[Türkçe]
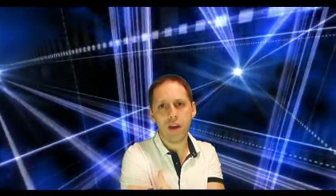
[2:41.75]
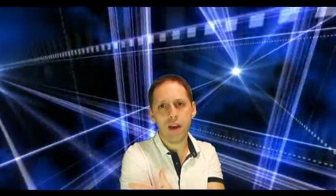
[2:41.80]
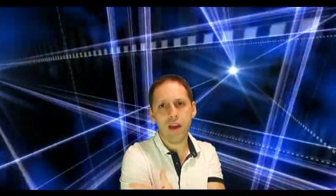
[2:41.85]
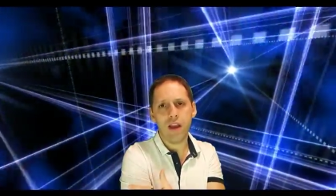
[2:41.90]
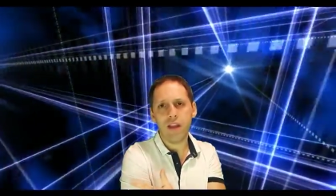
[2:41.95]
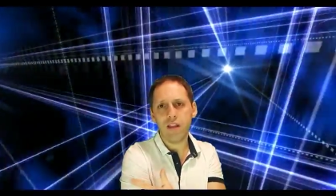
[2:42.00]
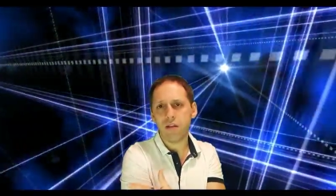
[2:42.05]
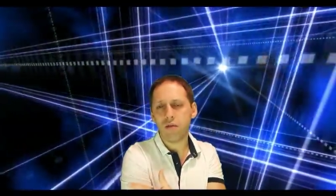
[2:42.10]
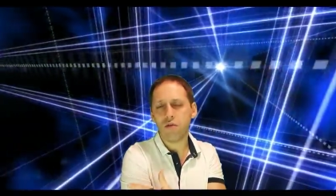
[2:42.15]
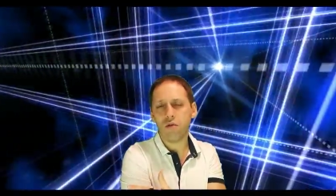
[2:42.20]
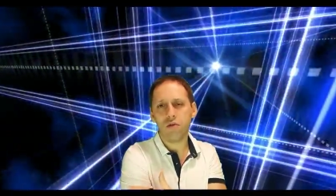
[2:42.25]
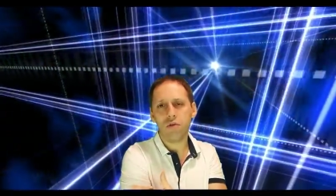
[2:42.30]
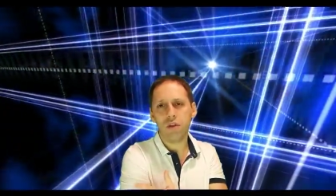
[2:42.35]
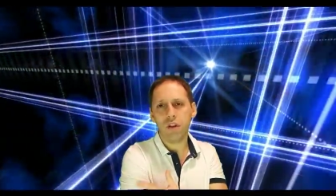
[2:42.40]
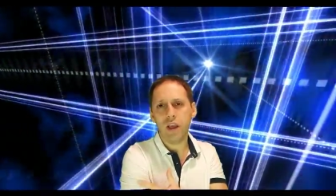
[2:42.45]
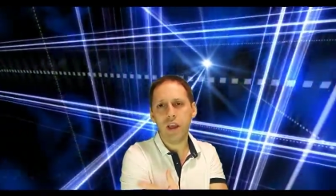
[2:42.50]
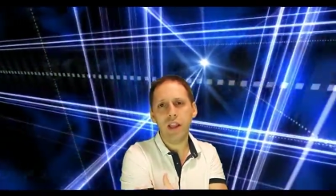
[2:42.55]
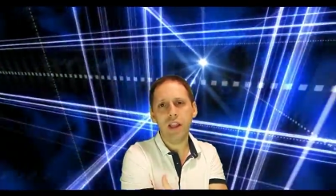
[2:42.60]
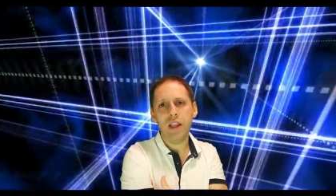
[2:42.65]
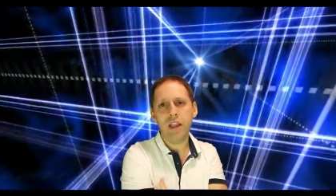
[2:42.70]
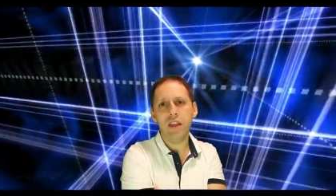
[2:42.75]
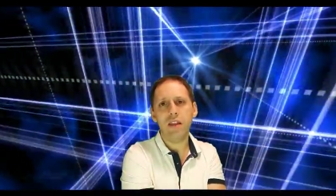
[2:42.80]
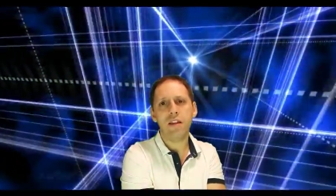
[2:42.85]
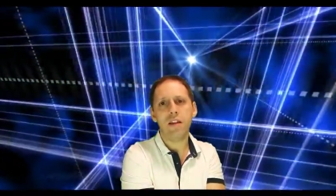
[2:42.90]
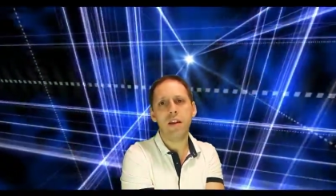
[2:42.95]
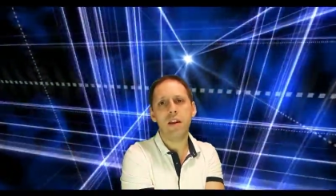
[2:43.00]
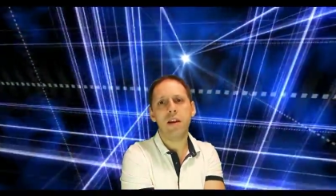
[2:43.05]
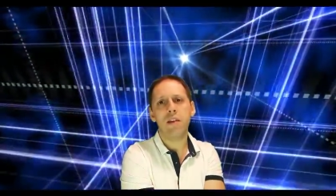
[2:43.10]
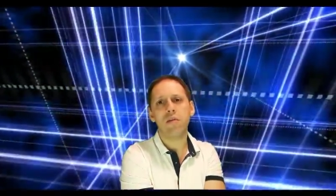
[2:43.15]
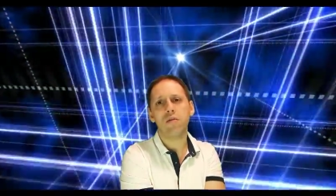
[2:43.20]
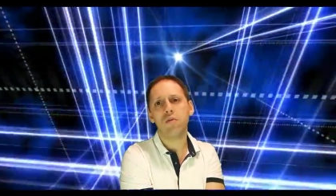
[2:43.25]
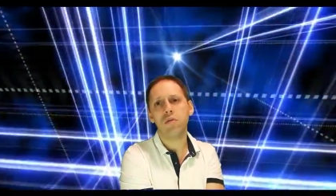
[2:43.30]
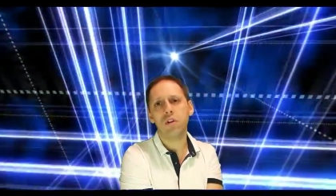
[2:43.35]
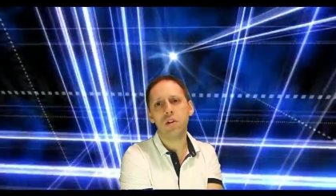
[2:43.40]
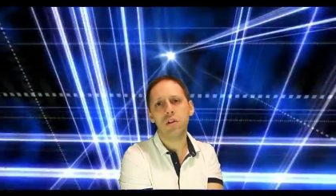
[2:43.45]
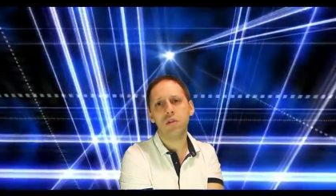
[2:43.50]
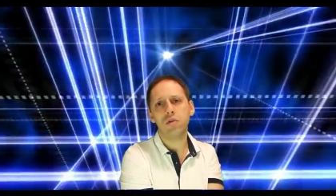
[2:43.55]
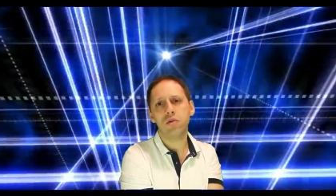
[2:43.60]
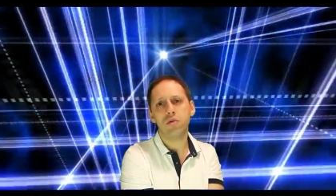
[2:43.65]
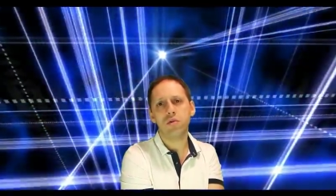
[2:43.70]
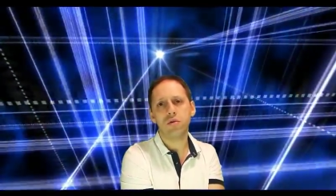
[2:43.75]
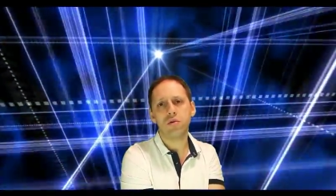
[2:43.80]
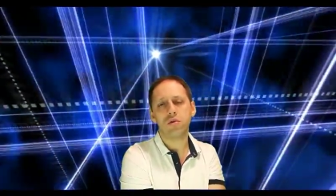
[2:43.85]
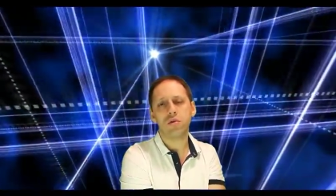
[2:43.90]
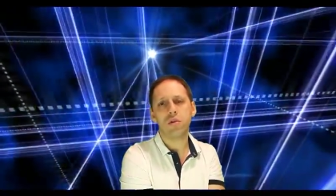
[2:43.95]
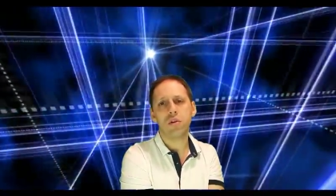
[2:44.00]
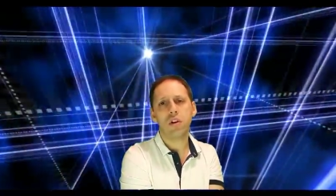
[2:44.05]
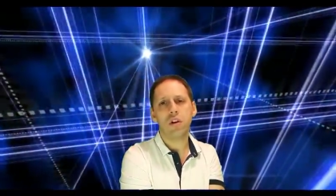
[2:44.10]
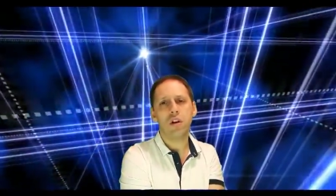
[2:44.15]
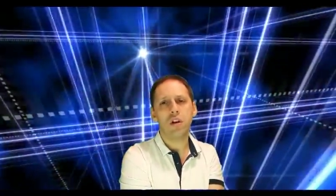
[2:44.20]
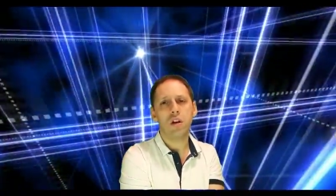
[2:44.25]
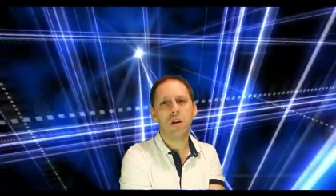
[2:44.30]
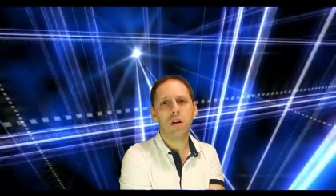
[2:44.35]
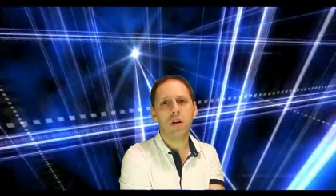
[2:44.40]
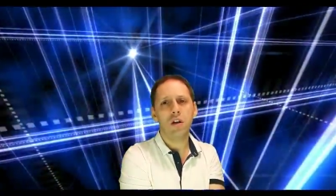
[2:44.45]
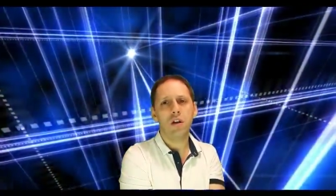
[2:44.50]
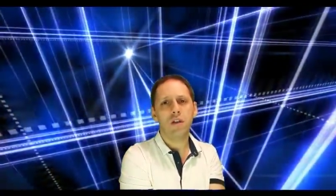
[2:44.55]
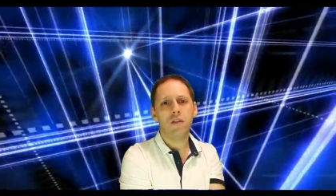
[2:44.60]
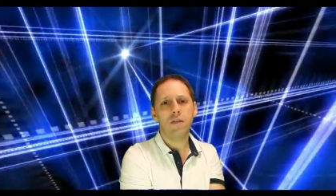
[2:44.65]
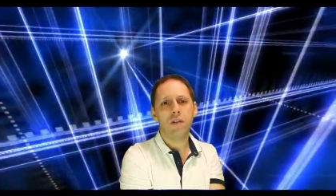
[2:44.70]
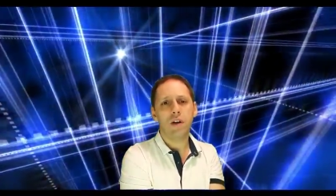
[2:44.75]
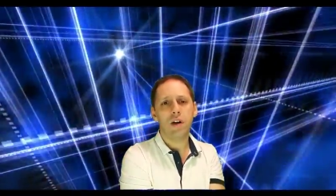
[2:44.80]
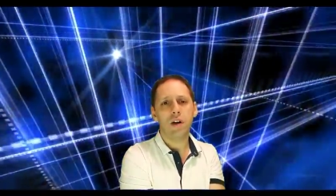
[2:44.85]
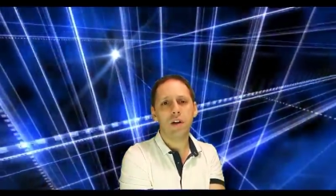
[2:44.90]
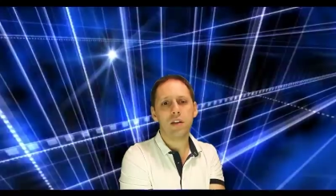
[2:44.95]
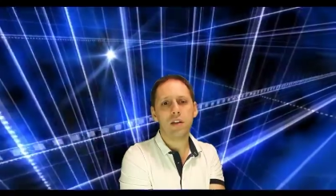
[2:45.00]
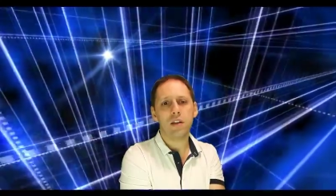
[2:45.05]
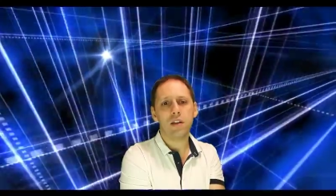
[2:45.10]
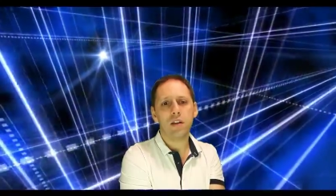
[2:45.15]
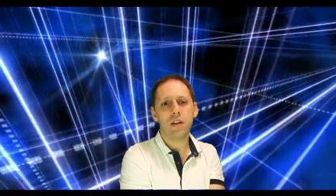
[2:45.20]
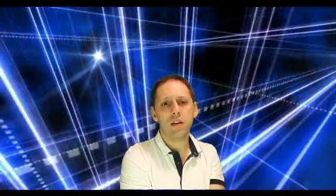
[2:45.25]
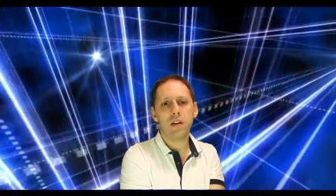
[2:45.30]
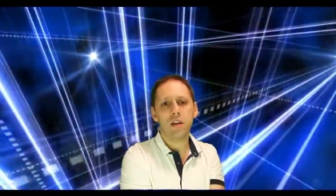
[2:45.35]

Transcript: Yani en son, en iyisi neyse onu alıyoruz. Fakat